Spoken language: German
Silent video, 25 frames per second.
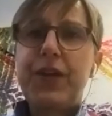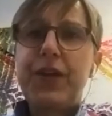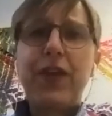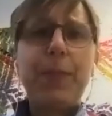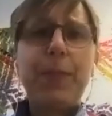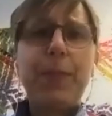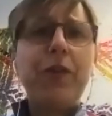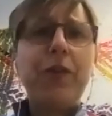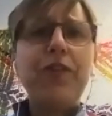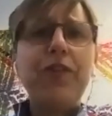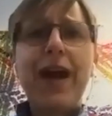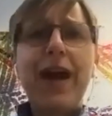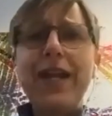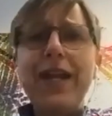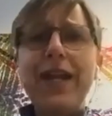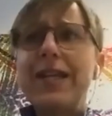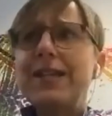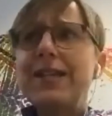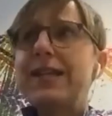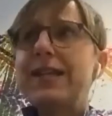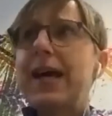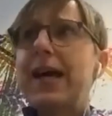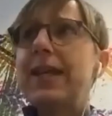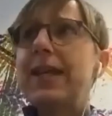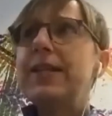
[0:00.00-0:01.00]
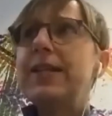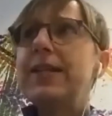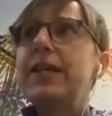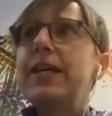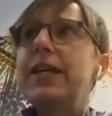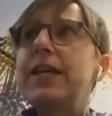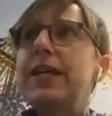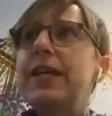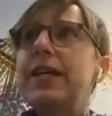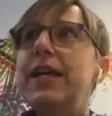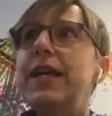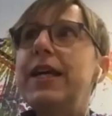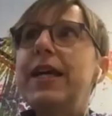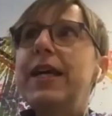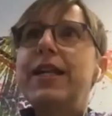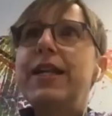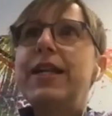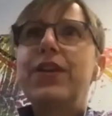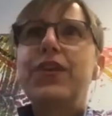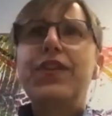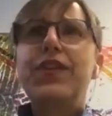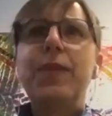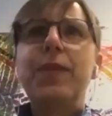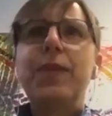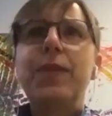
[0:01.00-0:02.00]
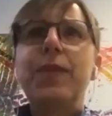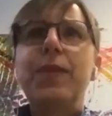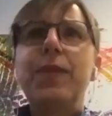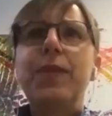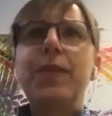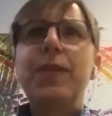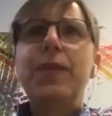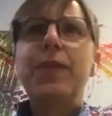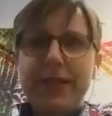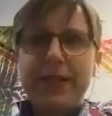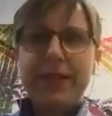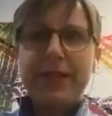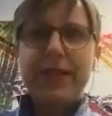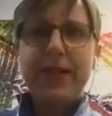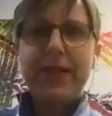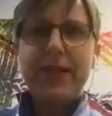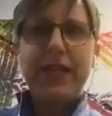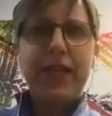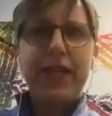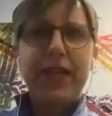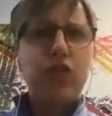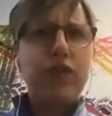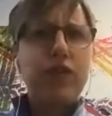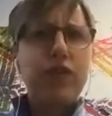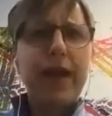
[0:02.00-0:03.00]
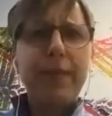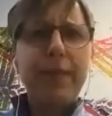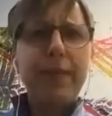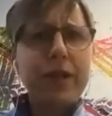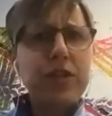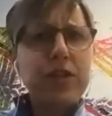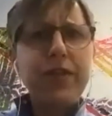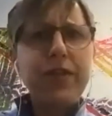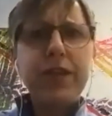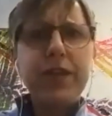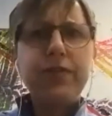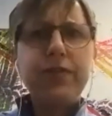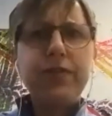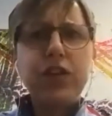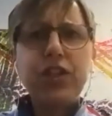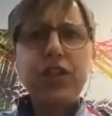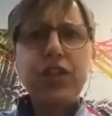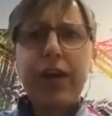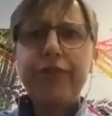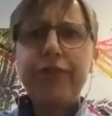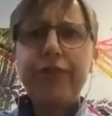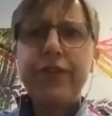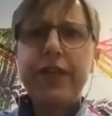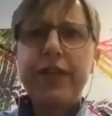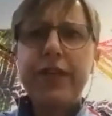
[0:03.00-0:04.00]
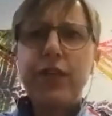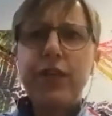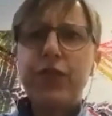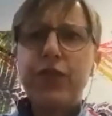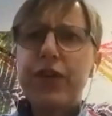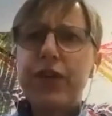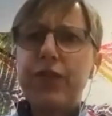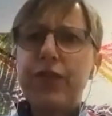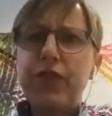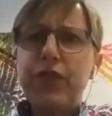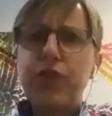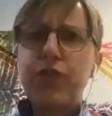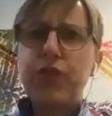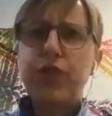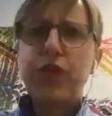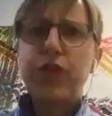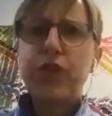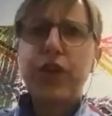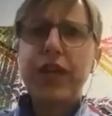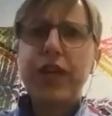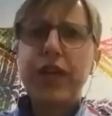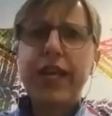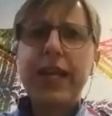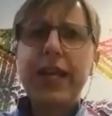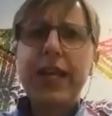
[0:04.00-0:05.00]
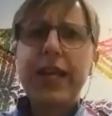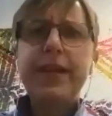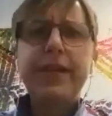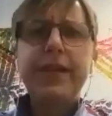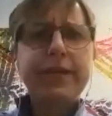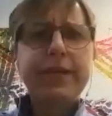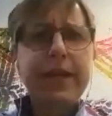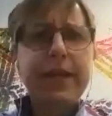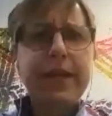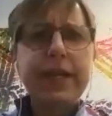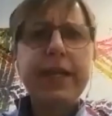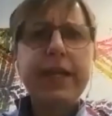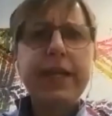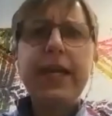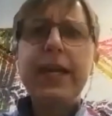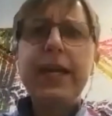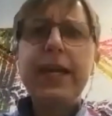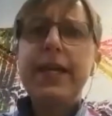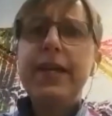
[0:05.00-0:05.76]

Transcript: Wir haben auf der anderen Seite das Thema Gewinnermentalität, zu sagen, Mensch, wir, wir schaffen das, wir äh, kriegen das hin,